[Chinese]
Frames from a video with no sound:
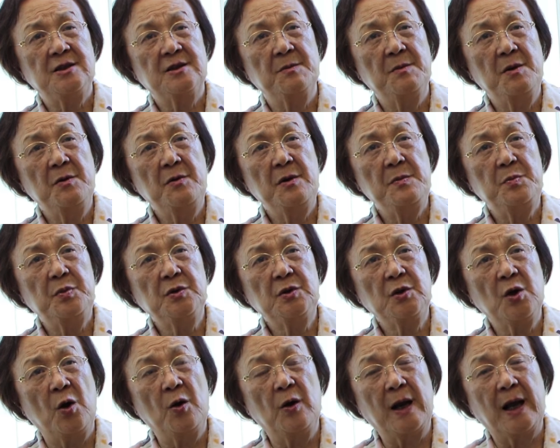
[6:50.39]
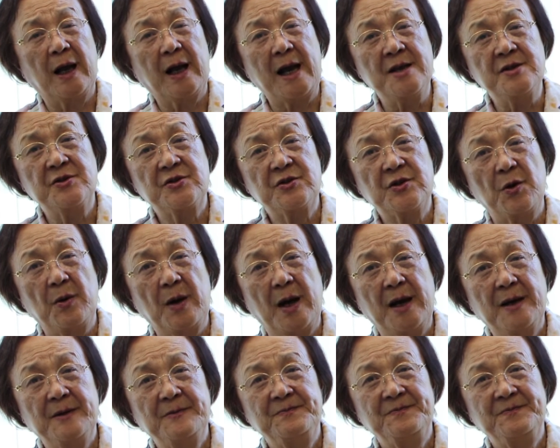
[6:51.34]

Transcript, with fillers: 怎么会不同的感受啊？